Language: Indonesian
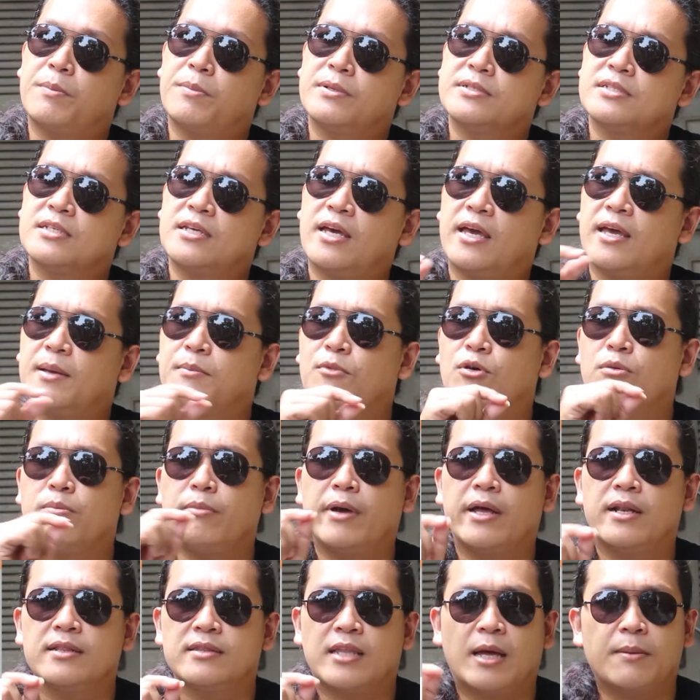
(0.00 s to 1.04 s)
apa sih kayak
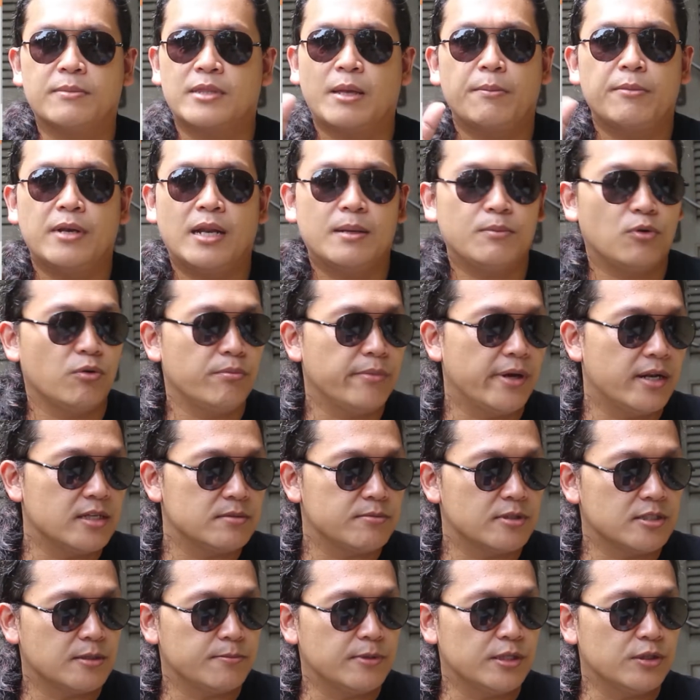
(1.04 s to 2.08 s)
mobile tampilan mobile
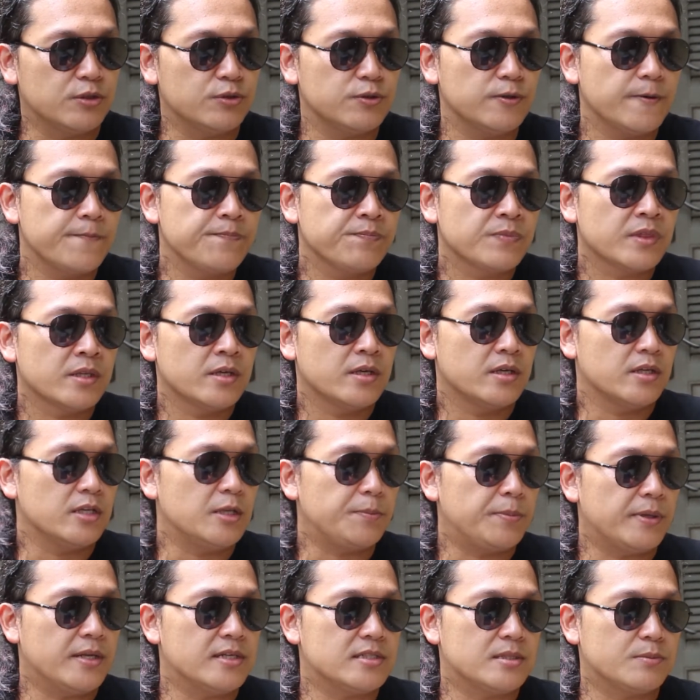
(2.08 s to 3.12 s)
semacam itu
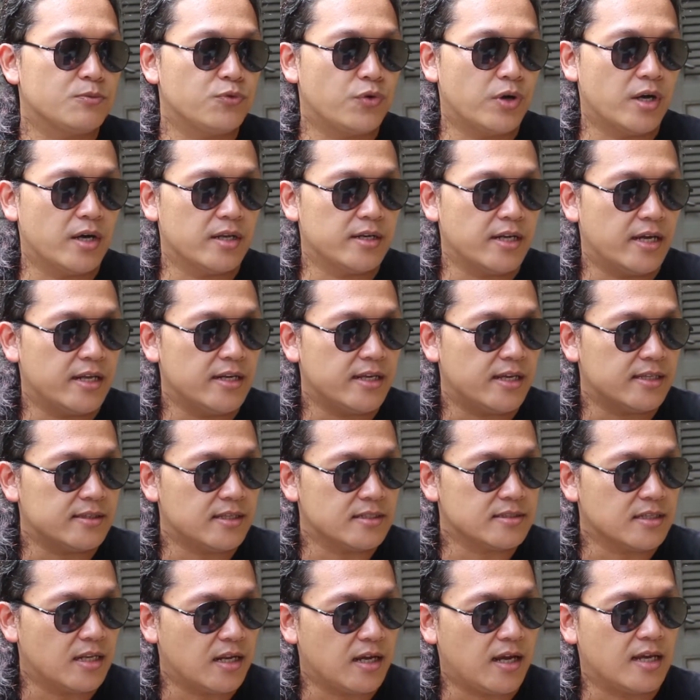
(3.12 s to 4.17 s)
dipilih semua. Nah ini
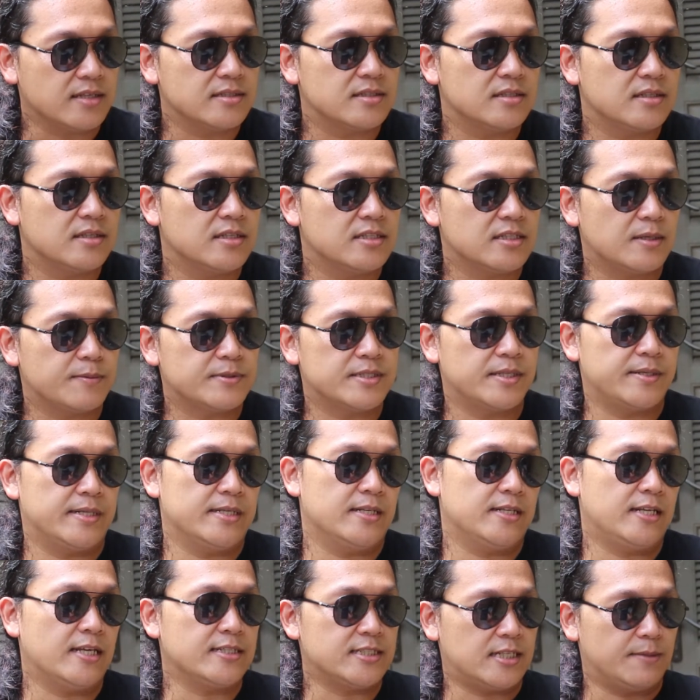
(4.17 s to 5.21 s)
kita sekarang kasih description
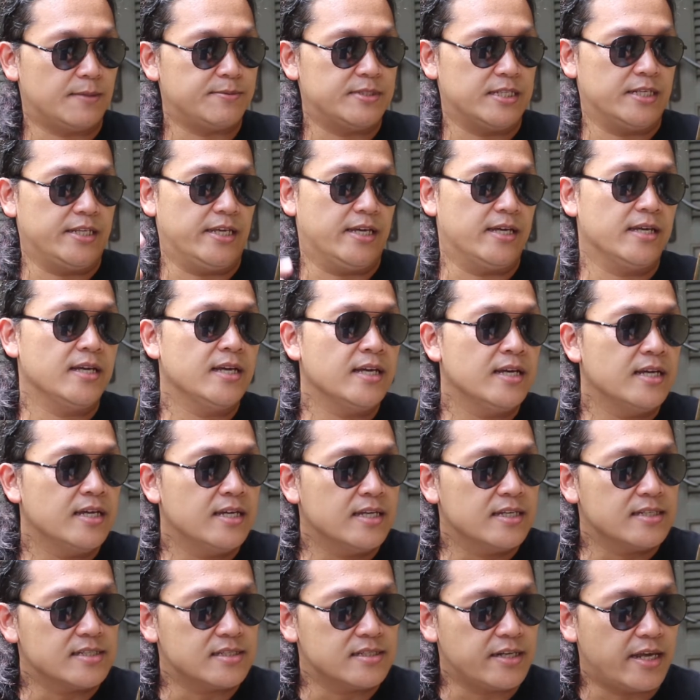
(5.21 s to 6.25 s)
descriptionnya.
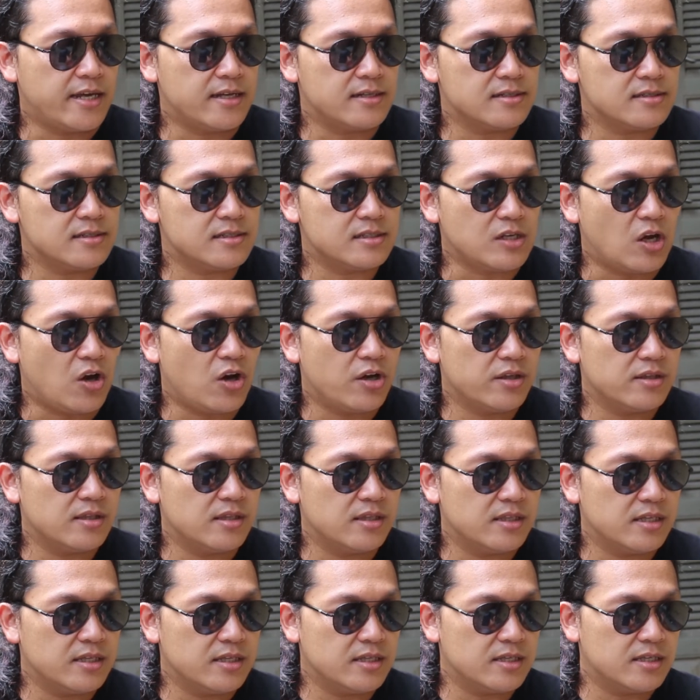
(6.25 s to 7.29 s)
Snails
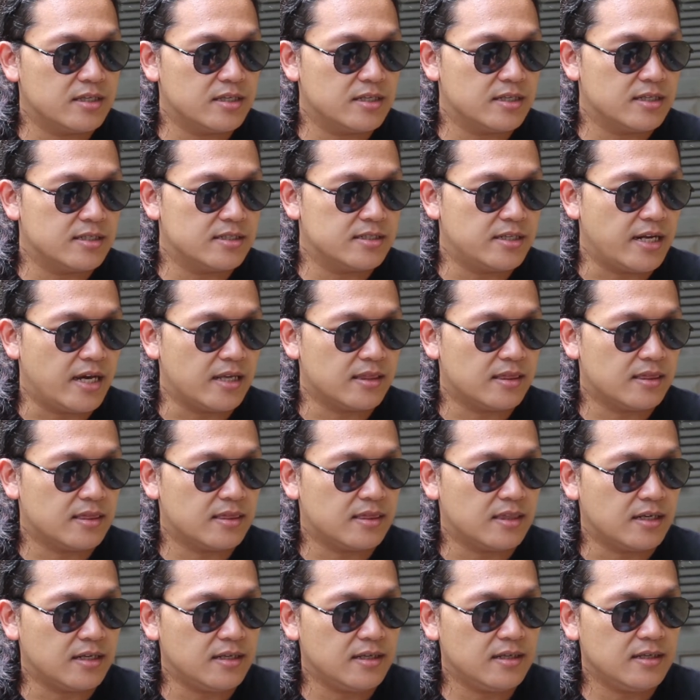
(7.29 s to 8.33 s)
on the dead
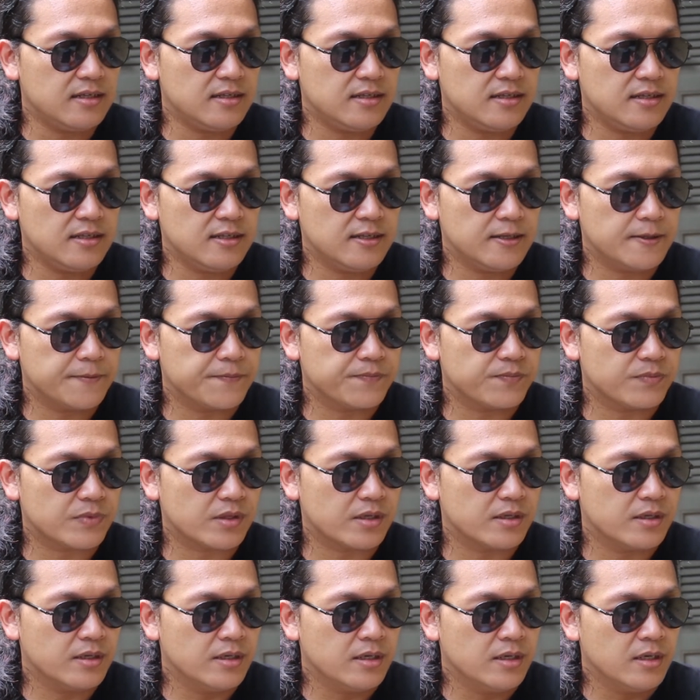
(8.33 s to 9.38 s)
tree
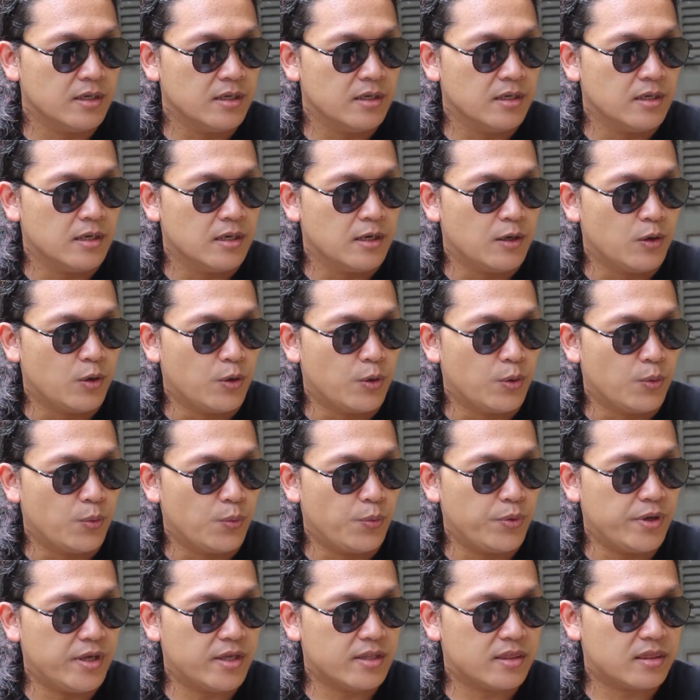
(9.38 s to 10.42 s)

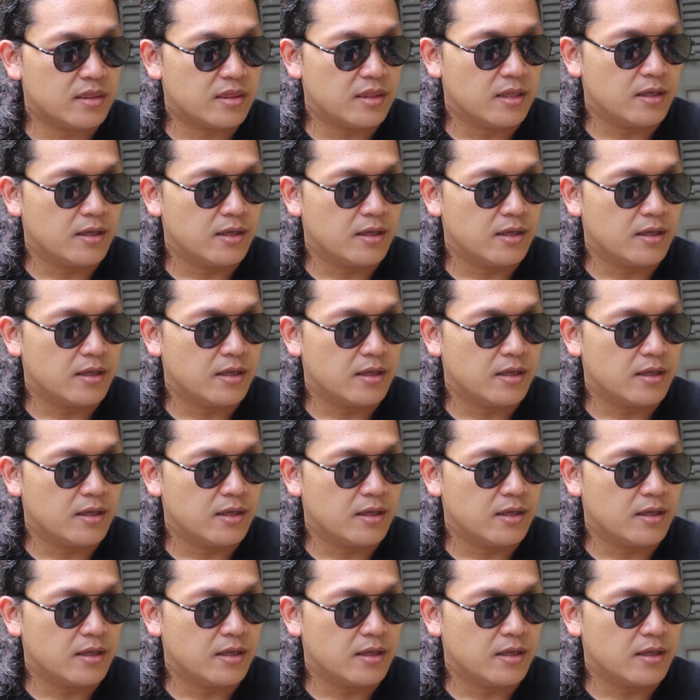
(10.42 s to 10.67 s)
with